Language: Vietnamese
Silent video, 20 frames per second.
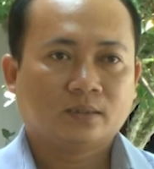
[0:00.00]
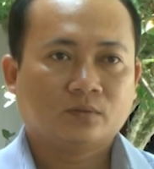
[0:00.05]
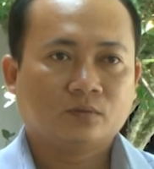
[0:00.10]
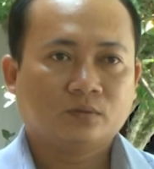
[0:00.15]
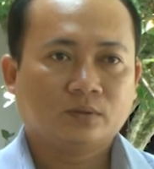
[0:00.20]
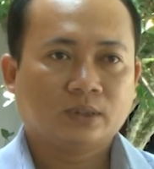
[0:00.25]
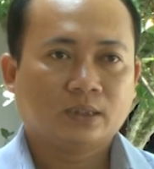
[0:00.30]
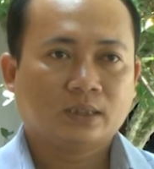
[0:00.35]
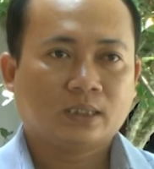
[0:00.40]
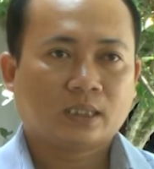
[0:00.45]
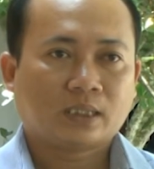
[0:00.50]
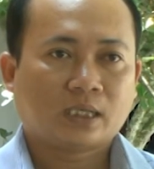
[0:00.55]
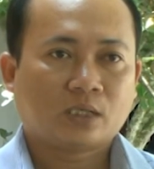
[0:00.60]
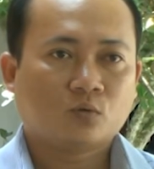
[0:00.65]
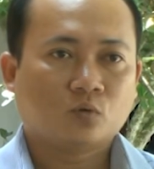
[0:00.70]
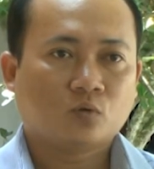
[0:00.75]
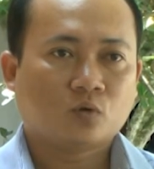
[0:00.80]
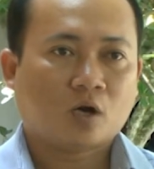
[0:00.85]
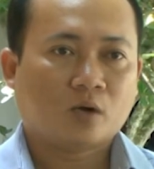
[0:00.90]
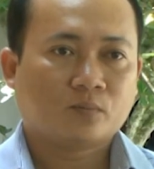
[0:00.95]
cũng như là
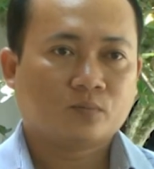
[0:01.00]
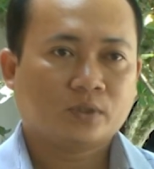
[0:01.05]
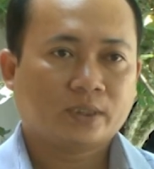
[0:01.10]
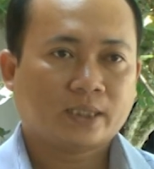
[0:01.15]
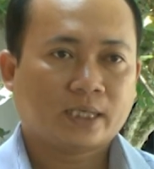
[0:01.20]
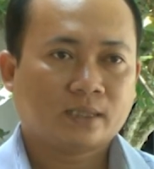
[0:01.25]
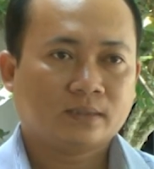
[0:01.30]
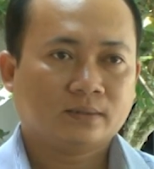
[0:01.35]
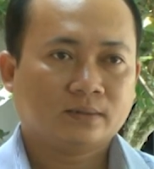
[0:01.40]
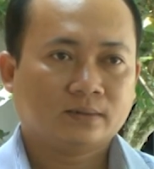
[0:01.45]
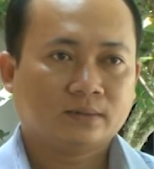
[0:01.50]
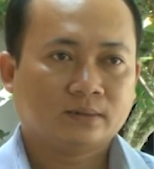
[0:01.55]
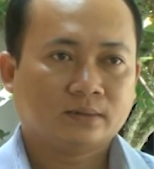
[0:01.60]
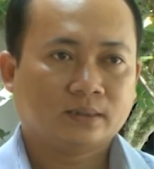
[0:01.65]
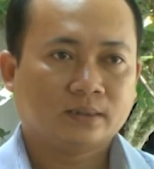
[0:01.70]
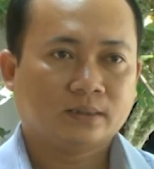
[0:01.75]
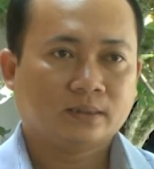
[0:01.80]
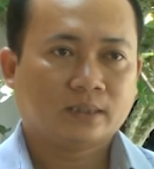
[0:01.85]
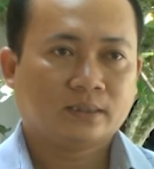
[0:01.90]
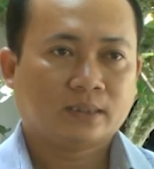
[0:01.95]
các cuộc họp nhân dân
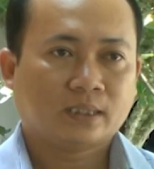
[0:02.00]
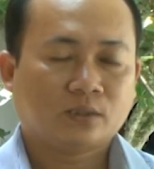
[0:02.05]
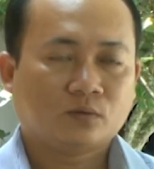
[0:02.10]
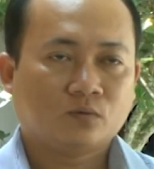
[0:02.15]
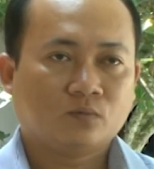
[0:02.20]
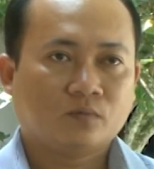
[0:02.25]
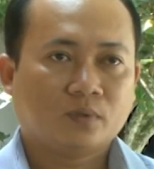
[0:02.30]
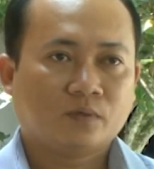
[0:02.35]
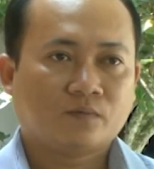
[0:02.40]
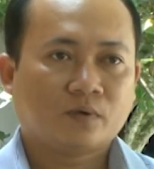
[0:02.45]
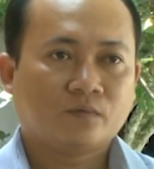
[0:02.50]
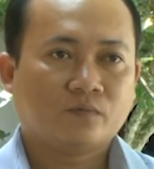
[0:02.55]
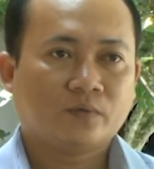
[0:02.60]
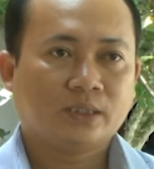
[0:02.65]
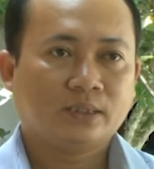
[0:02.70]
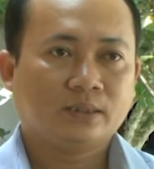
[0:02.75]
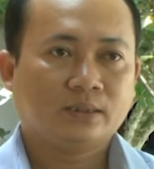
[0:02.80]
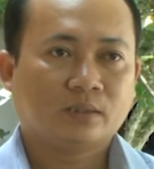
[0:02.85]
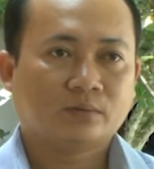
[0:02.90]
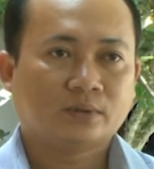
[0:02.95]
thì cái này cũng phát
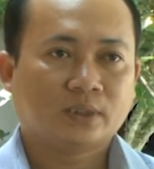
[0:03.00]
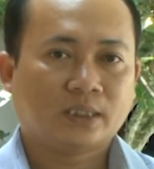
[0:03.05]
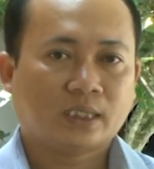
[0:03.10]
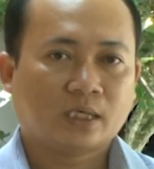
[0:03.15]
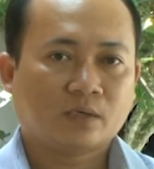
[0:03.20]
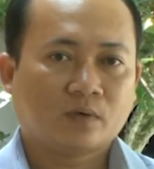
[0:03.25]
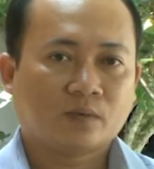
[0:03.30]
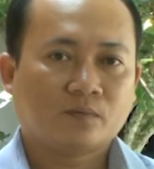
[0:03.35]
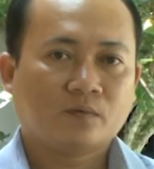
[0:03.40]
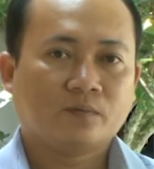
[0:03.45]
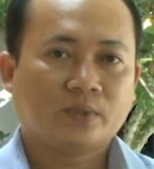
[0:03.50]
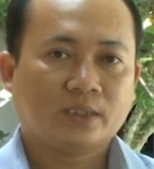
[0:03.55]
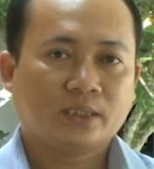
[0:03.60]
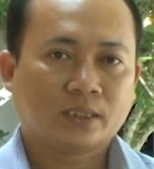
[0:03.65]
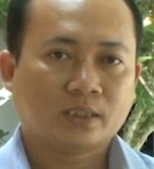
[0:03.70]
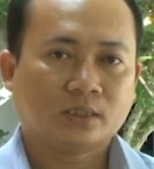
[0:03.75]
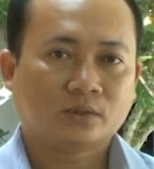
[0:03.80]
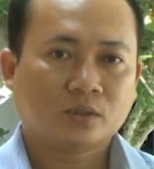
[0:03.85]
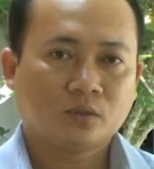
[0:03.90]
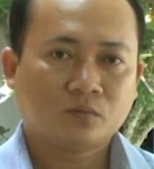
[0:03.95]
huy trong thời gian qua phát huy
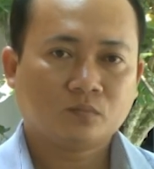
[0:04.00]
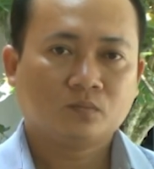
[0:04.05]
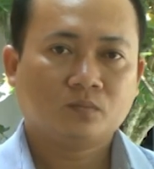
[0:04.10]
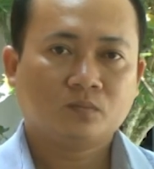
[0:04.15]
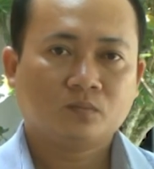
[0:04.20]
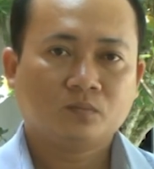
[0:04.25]
rất là tốt